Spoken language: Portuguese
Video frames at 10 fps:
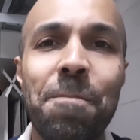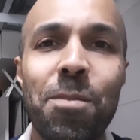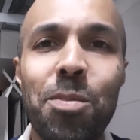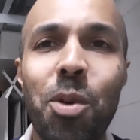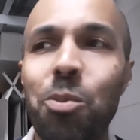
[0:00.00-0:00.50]

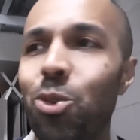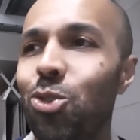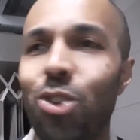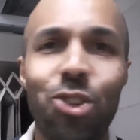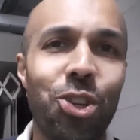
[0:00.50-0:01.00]
meu almoço
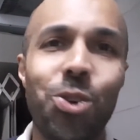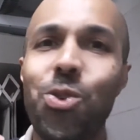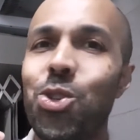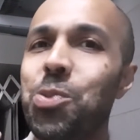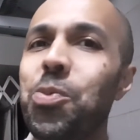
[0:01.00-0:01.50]
só
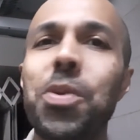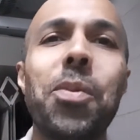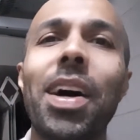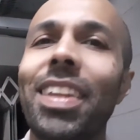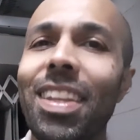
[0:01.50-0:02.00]
chegou tipo
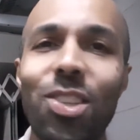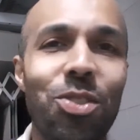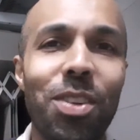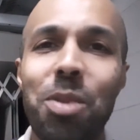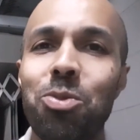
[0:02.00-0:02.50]
1h40,
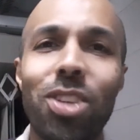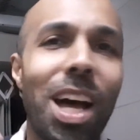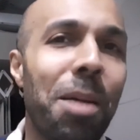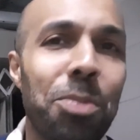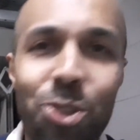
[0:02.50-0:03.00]
tive que almoçar
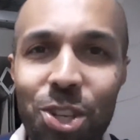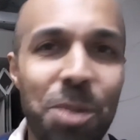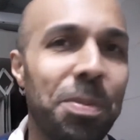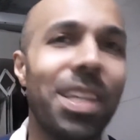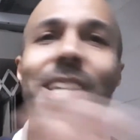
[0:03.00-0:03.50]

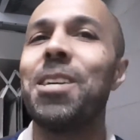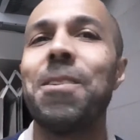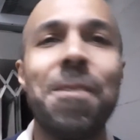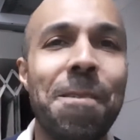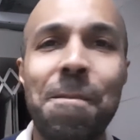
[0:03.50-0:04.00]
rapidinho para